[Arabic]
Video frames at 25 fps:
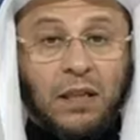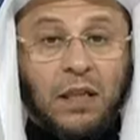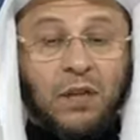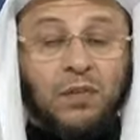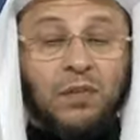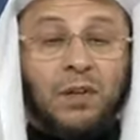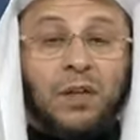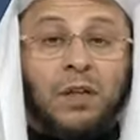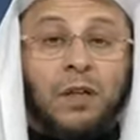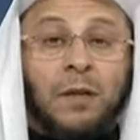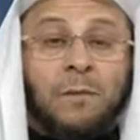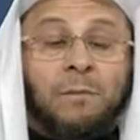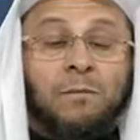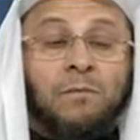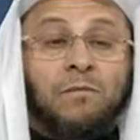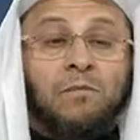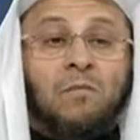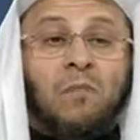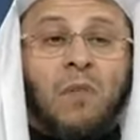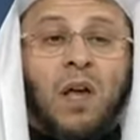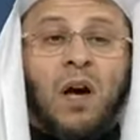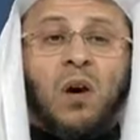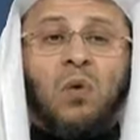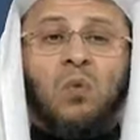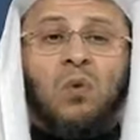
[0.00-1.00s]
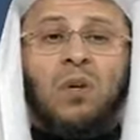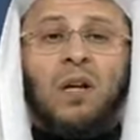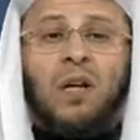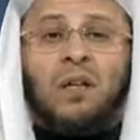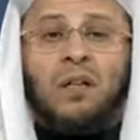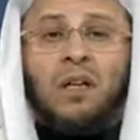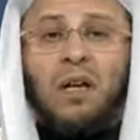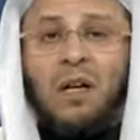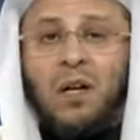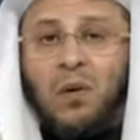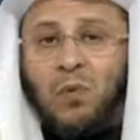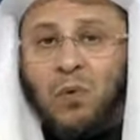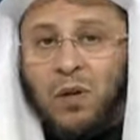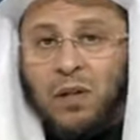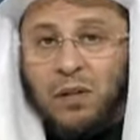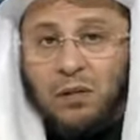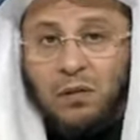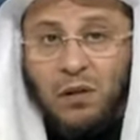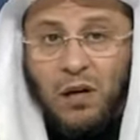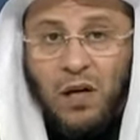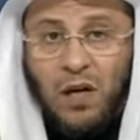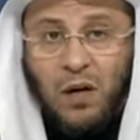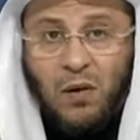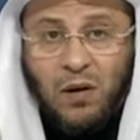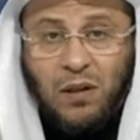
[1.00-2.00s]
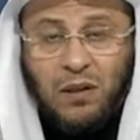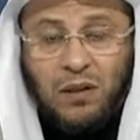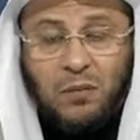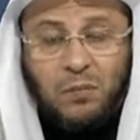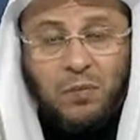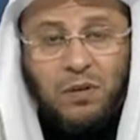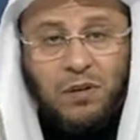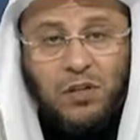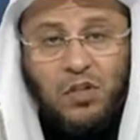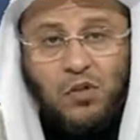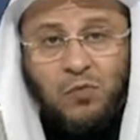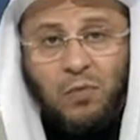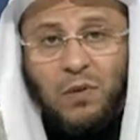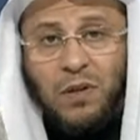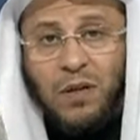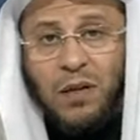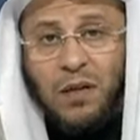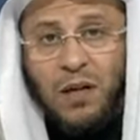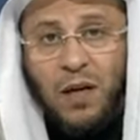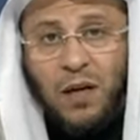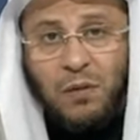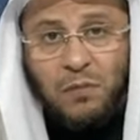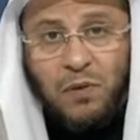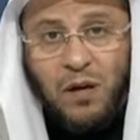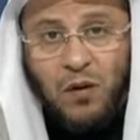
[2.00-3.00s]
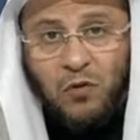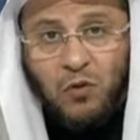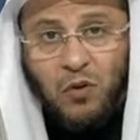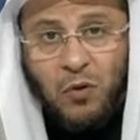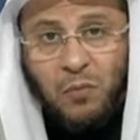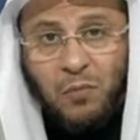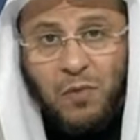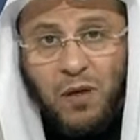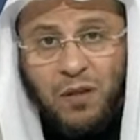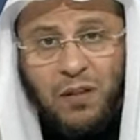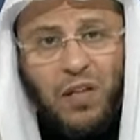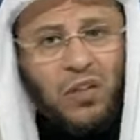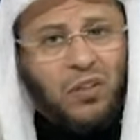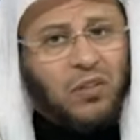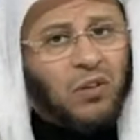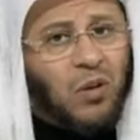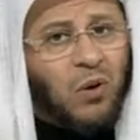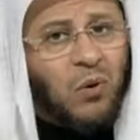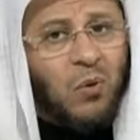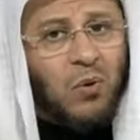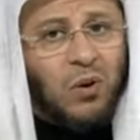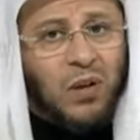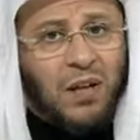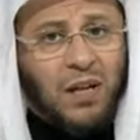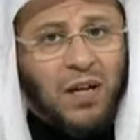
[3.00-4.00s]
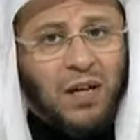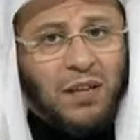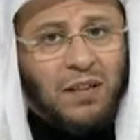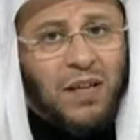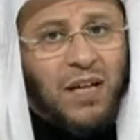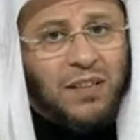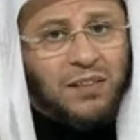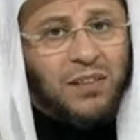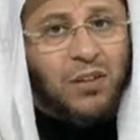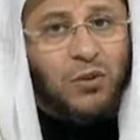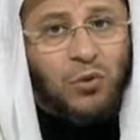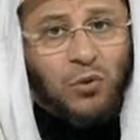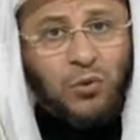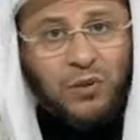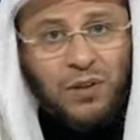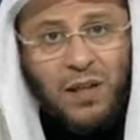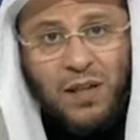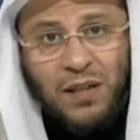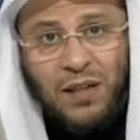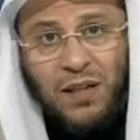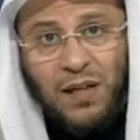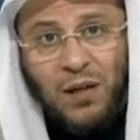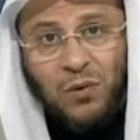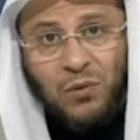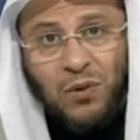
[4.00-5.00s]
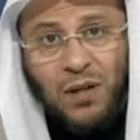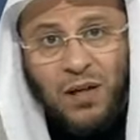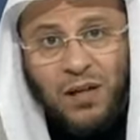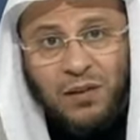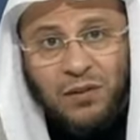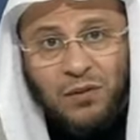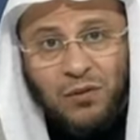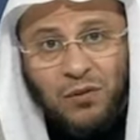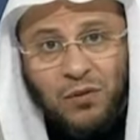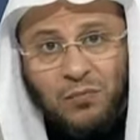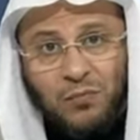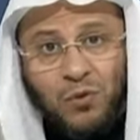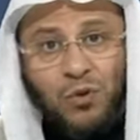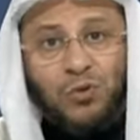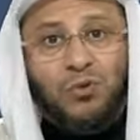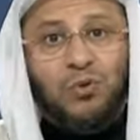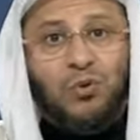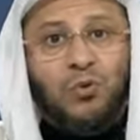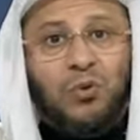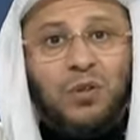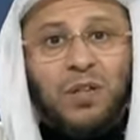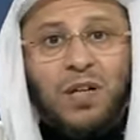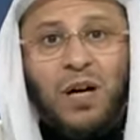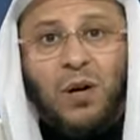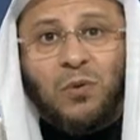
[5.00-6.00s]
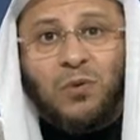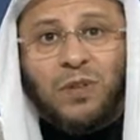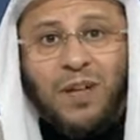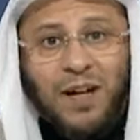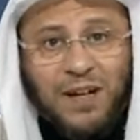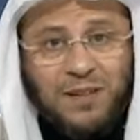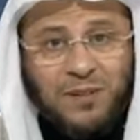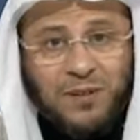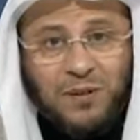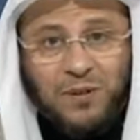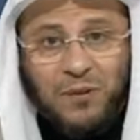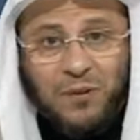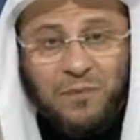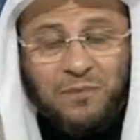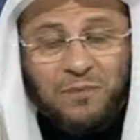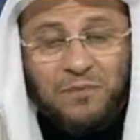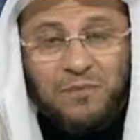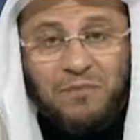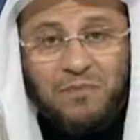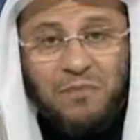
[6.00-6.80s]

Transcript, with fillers: الله فيك أولا يا إخواني وأخواتي بالنسبة للآباء والأمهات اتقوا الله لا تدعون على أولادكم ادعوا لأولادكم